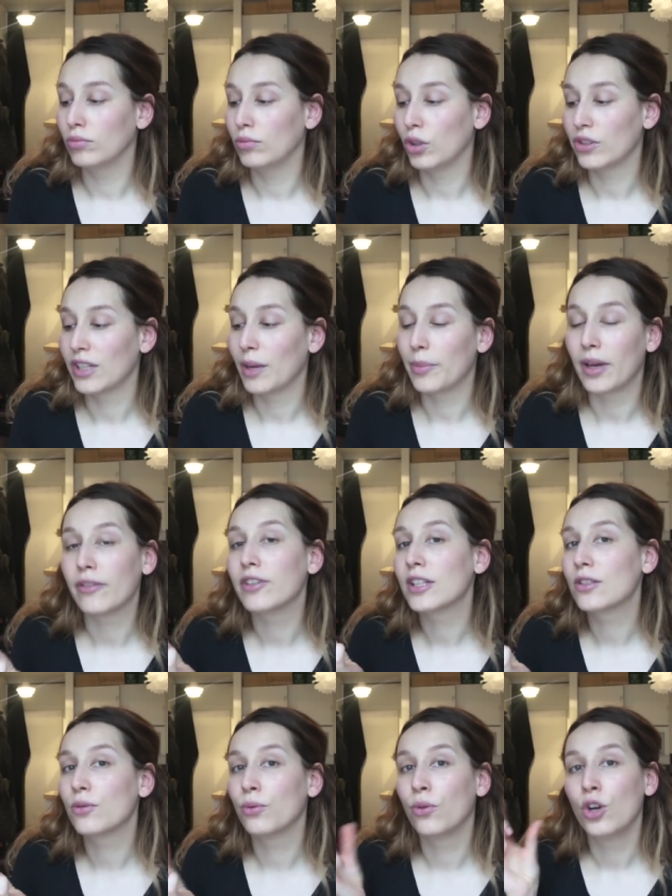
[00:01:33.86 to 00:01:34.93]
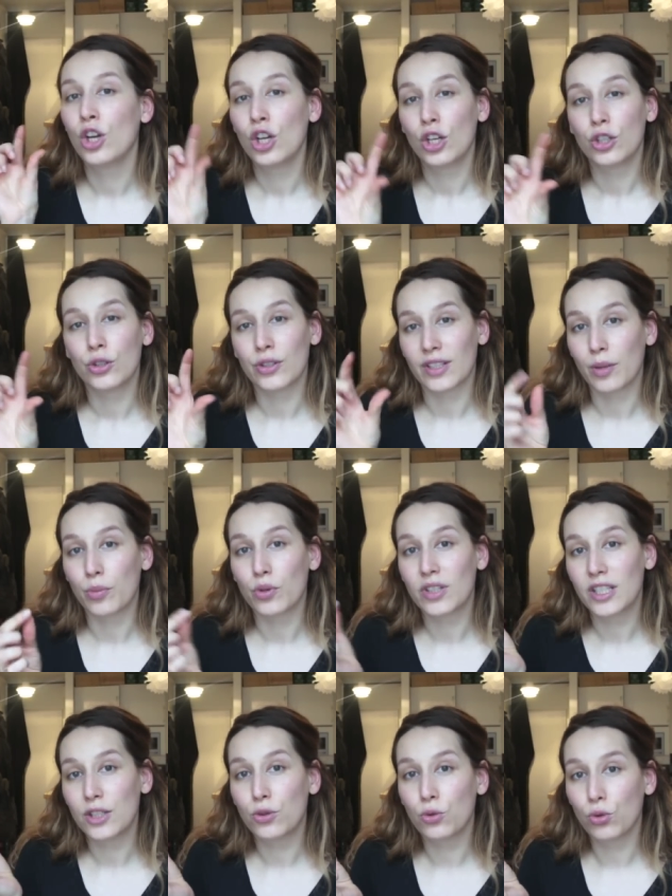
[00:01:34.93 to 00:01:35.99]
anti-imperfection dans un
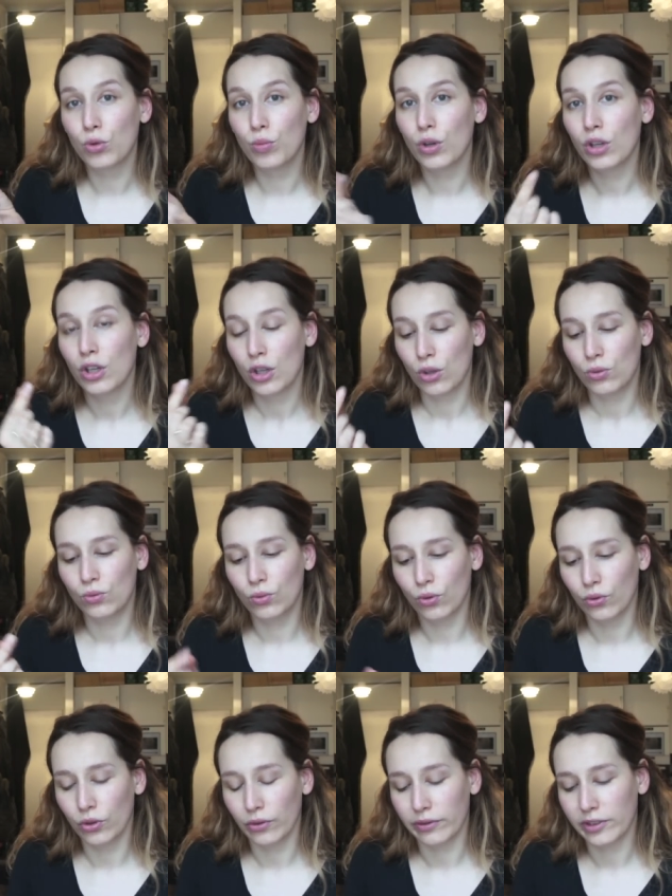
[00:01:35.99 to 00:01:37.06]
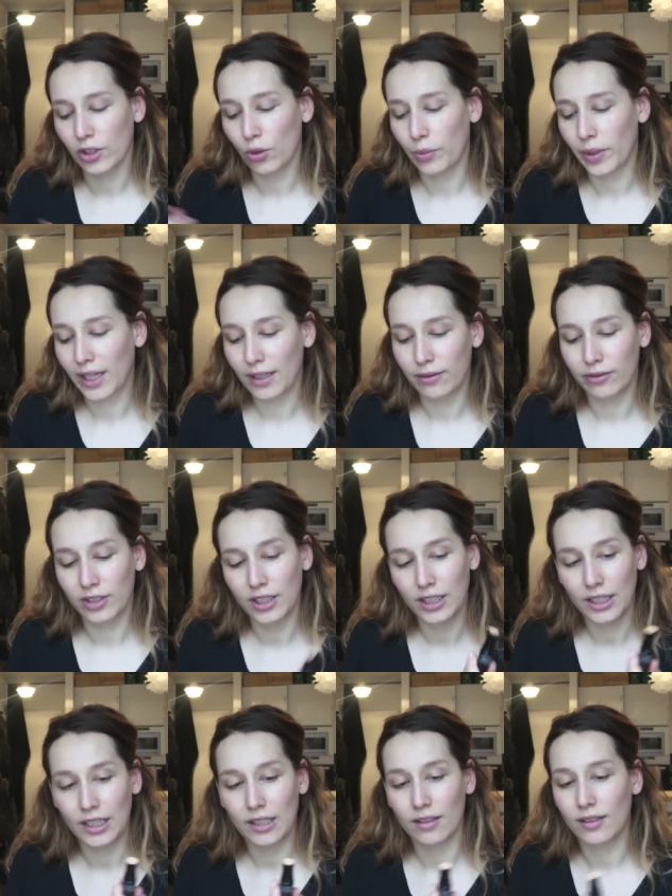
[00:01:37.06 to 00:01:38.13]
petit tube où on peut en prélever
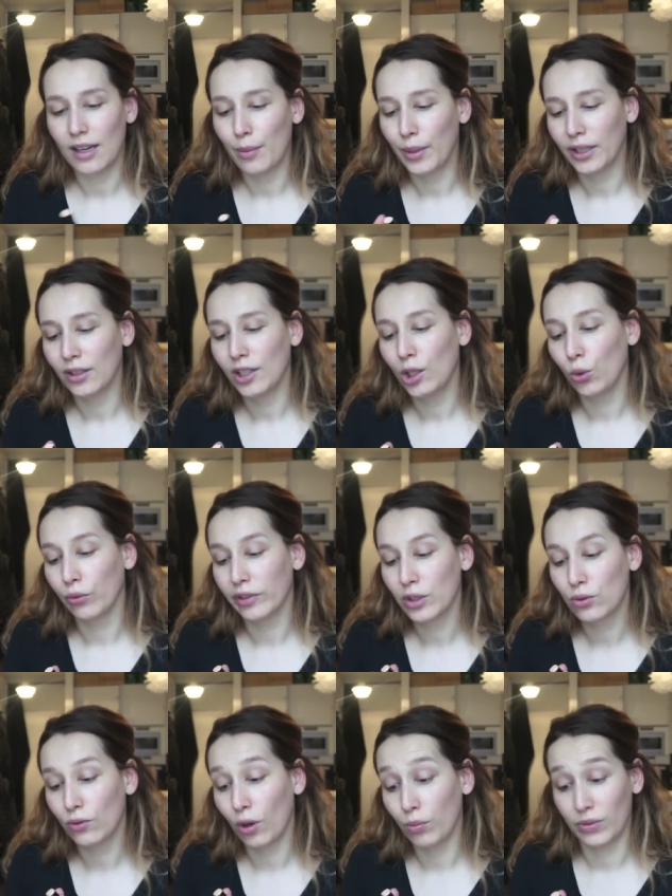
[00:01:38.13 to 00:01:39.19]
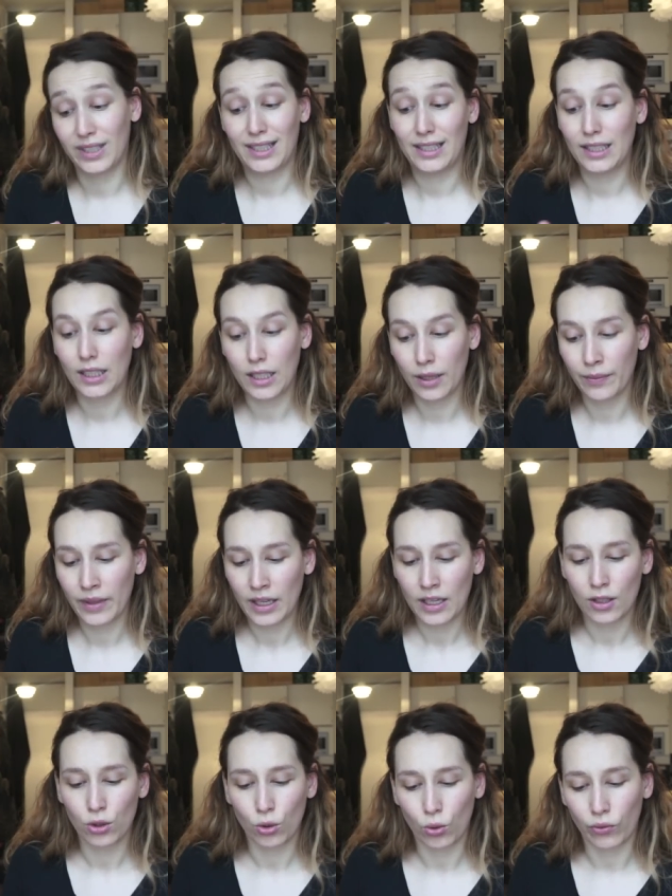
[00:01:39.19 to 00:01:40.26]
et euh, là maintenant ils l'ont fait sous forme stick
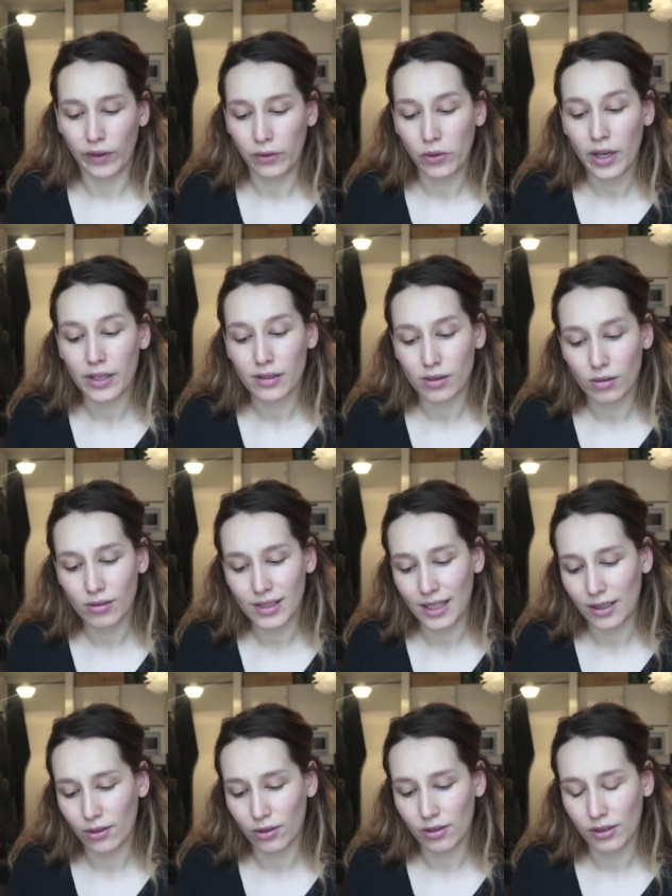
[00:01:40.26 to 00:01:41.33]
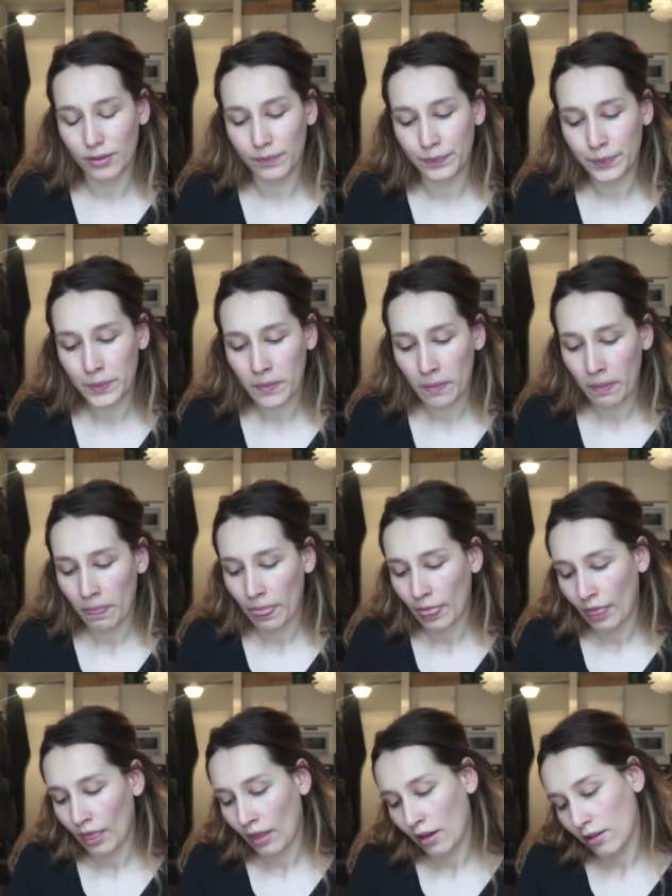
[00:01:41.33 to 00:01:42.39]
donc on va voir ce que ça donne
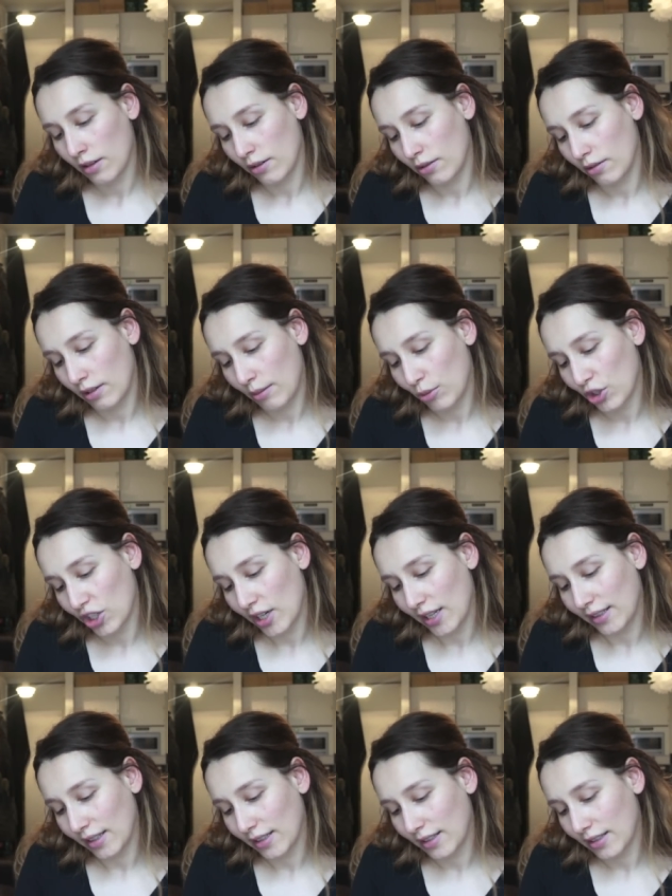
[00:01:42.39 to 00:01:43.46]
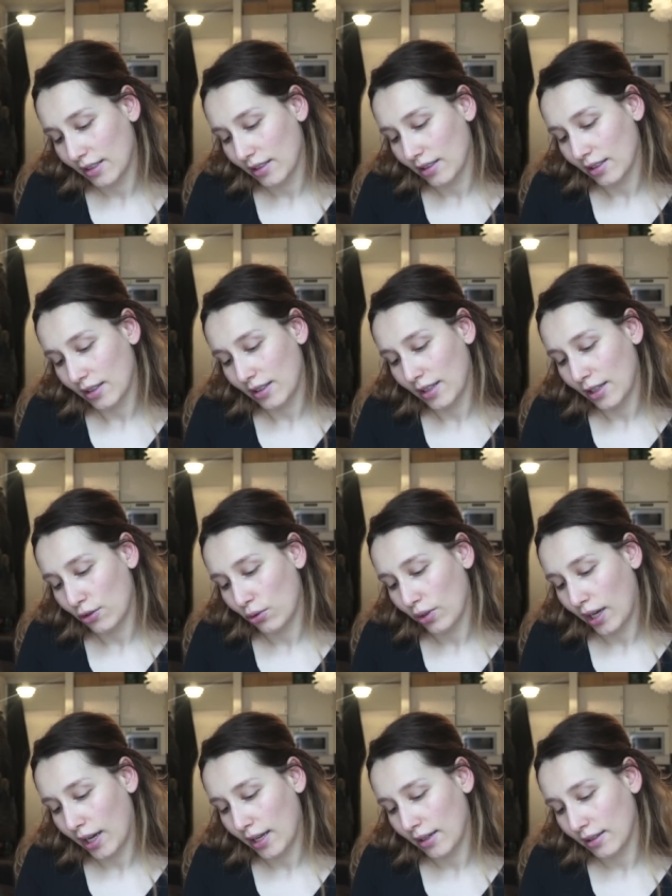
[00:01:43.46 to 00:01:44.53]
euh, là moi j'ai la teinte
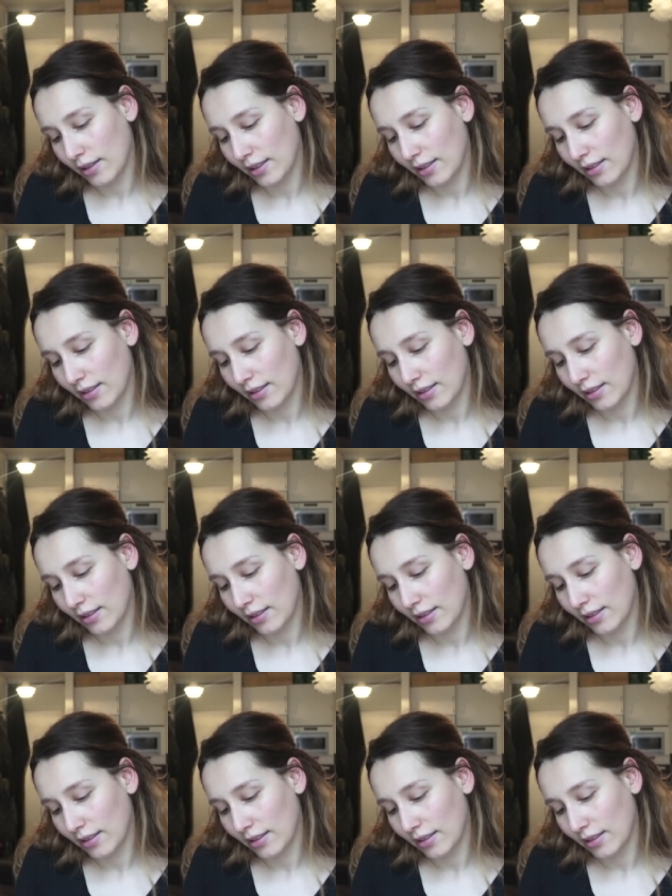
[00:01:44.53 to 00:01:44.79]
naturelle,